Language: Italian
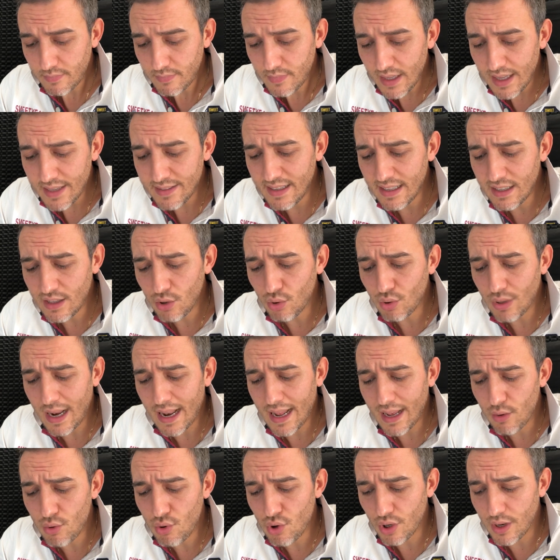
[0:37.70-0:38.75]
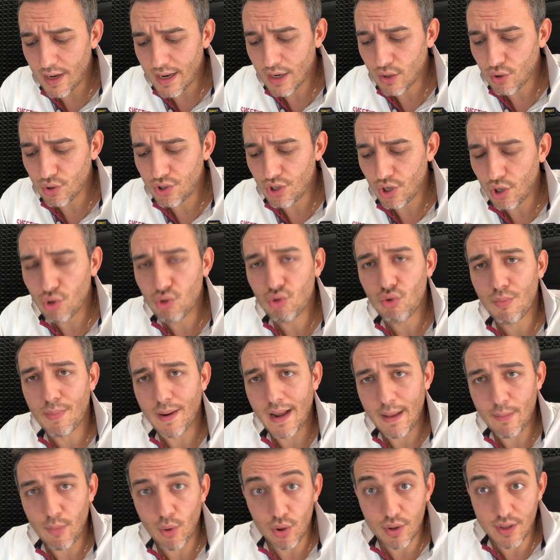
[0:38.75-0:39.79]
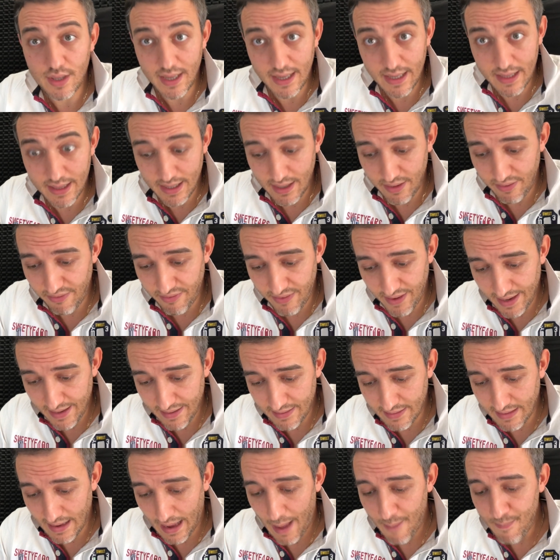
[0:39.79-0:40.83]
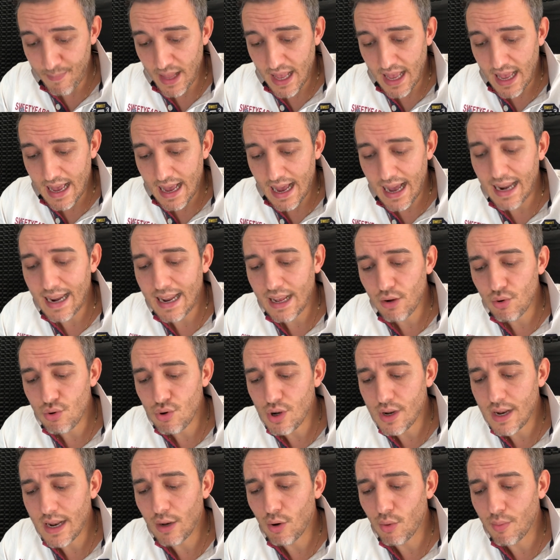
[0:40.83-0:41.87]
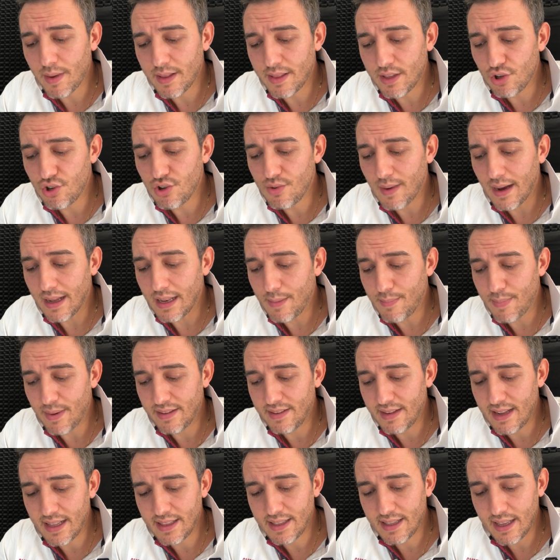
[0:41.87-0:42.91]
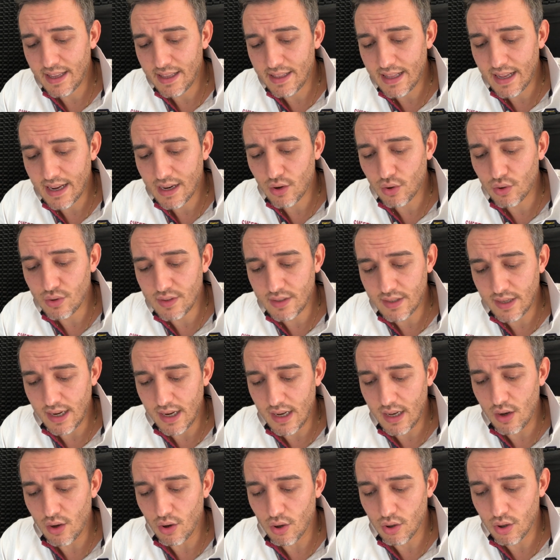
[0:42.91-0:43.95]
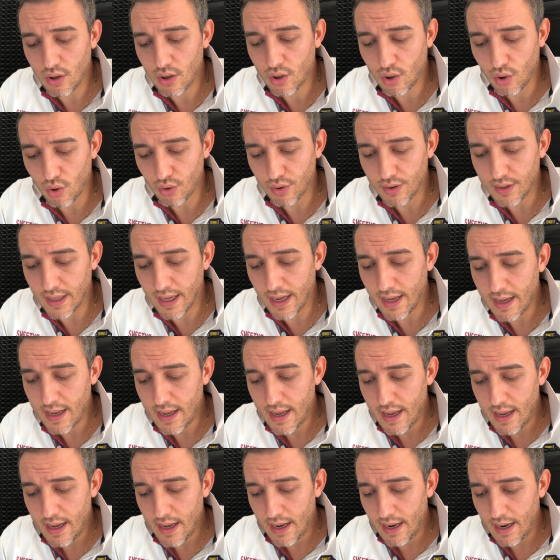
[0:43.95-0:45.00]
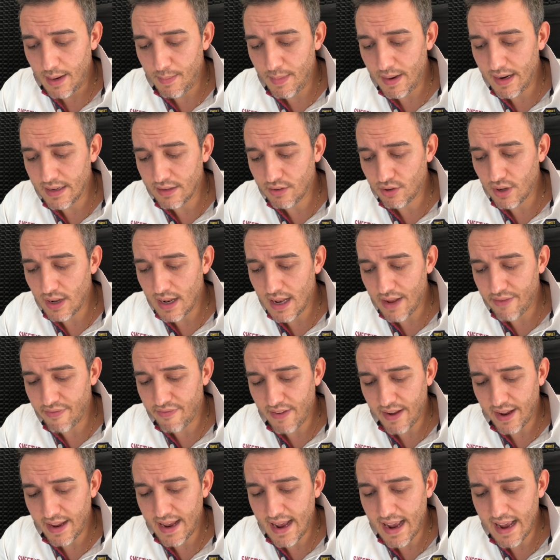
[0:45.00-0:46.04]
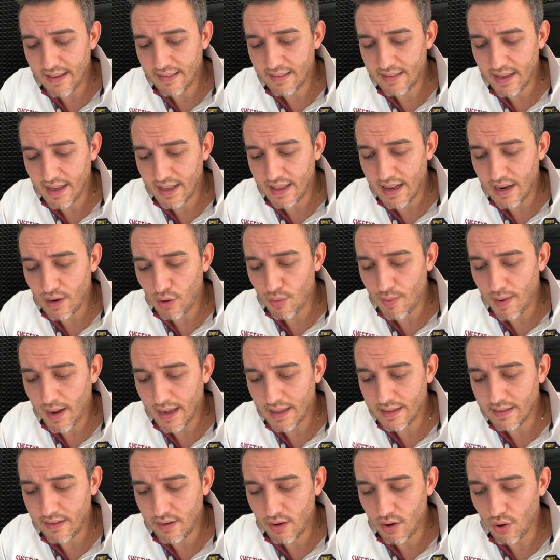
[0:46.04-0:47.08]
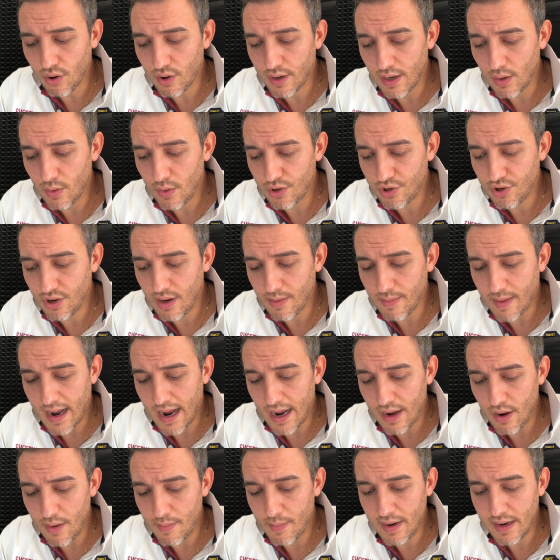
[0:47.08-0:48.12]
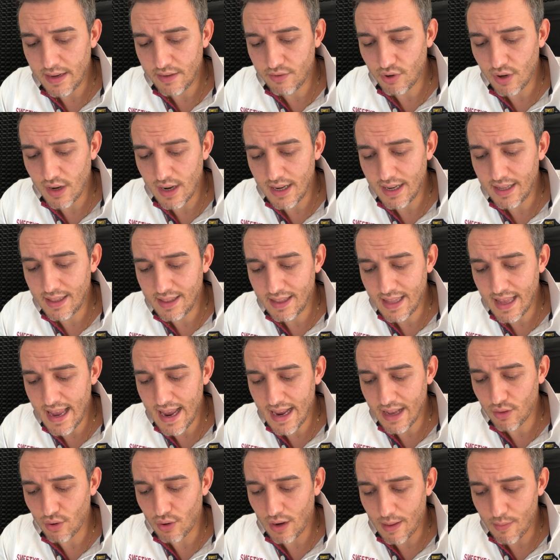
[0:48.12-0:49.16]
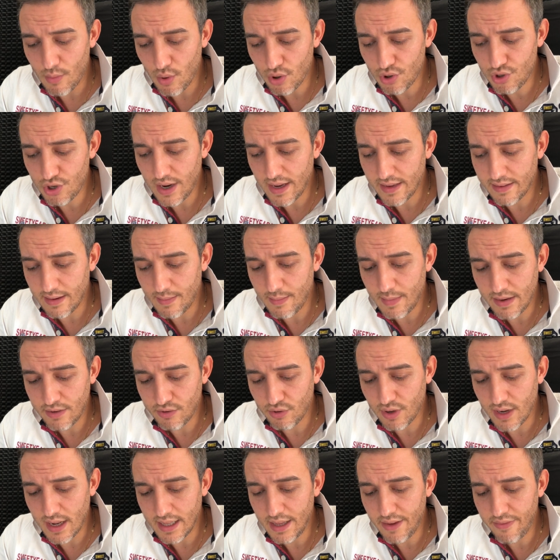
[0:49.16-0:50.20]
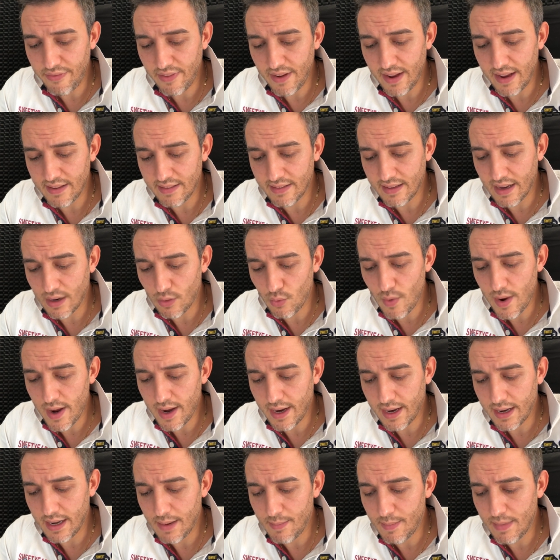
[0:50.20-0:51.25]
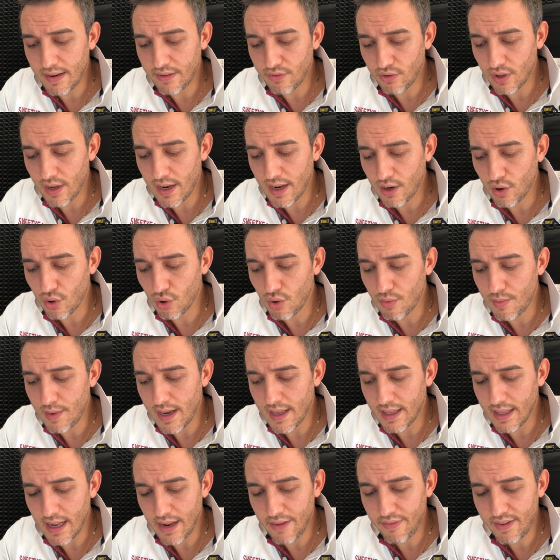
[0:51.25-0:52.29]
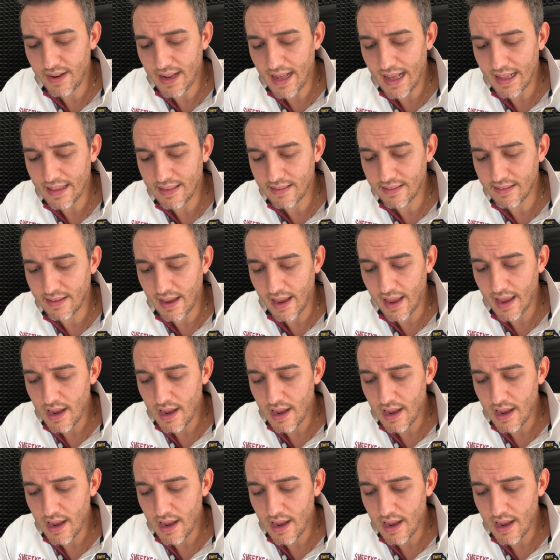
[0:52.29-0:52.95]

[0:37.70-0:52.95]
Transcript: si è tenuta la riunione del Consiglio Supremo di Difesa. Alla riunione hanno partecipato il Presidente del Consiglio, Conte, il Ministro degli Affari Esteri della Cooperazione, Luigi Di Maio, il Ministro dell'Interno, la Lamorgese, il Ministro della Difesa, Guerini, il Ministro dell'Economia e delle Finanze,